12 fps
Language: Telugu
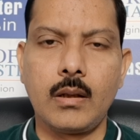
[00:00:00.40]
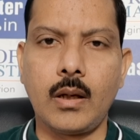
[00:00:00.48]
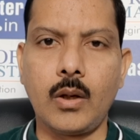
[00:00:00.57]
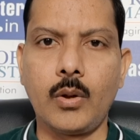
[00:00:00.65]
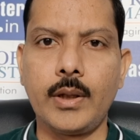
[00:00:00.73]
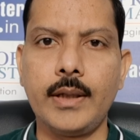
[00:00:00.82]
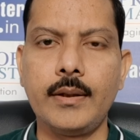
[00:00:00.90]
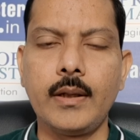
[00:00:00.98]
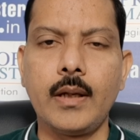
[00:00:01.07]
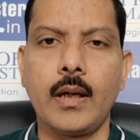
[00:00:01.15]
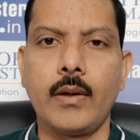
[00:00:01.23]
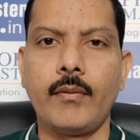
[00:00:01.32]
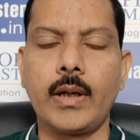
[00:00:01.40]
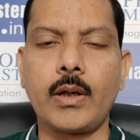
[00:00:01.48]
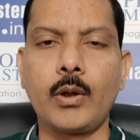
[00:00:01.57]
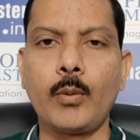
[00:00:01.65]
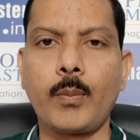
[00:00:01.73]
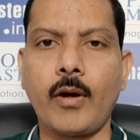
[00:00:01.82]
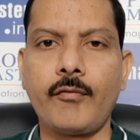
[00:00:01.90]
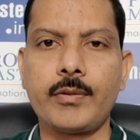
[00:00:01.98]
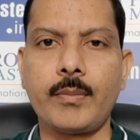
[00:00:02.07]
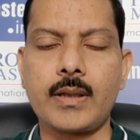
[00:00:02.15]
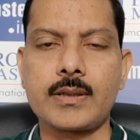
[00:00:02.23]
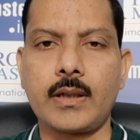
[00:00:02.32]
హలో అండి వెల్కమ్ టు ప్రాఫిట్
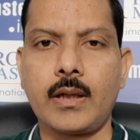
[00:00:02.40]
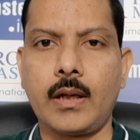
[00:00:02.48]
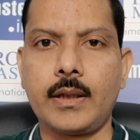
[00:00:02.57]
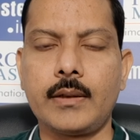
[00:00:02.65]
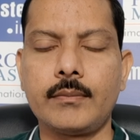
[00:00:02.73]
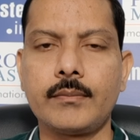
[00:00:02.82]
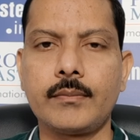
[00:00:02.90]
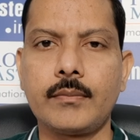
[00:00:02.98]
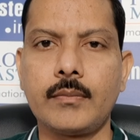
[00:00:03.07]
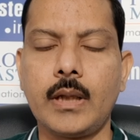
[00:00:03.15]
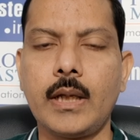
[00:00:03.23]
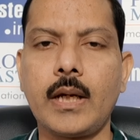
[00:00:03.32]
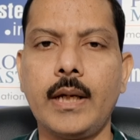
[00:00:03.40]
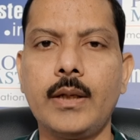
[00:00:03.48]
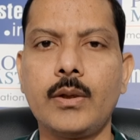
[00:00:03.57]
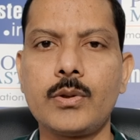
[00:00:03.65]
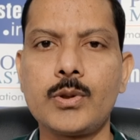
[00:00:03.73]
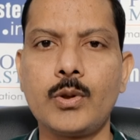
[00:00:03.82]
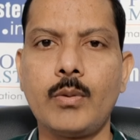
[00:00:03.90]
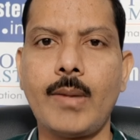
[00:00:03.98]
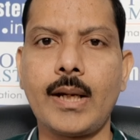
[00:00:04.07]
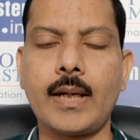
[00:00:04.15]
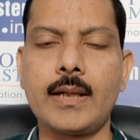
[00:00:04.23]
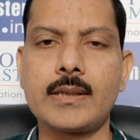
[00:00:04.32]
మాస్టర్ డాట్ ఇన్ ఇక ఈరోజు
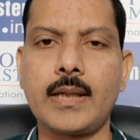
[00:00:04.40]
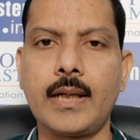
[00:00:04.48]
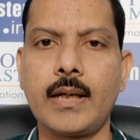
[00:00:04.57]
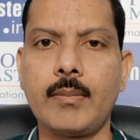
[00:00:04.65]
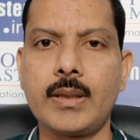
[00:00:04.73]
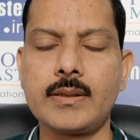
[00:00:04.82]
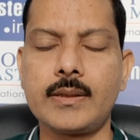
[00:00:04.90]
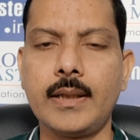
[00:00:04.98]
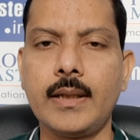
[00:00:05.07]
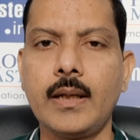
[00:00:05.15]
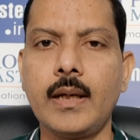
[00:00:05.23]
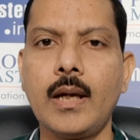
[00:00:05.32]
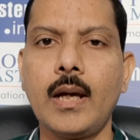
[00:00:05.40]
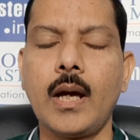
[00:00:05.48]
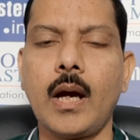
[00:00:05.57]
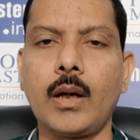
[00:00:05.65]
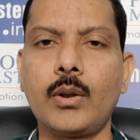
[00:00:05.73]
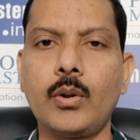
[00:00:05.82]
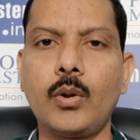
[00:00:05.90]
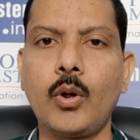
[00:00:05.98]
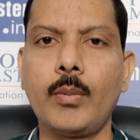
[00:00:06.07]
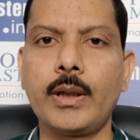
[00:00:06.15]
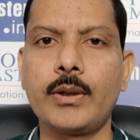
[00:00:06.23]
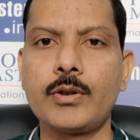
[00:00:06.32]
మార్కెట్స్ కానీ గమనిస్తే అటు
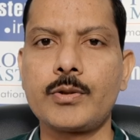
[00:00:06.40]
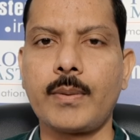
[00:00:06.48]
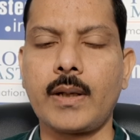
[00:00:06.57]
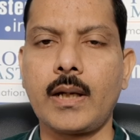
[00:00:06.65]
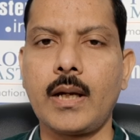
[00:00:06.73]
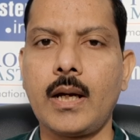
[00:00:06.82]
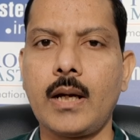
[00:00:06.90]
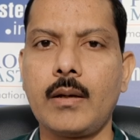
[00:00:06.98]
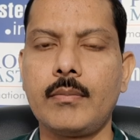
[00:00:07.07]
గ్లోబల్ క్యూస్ పరంగా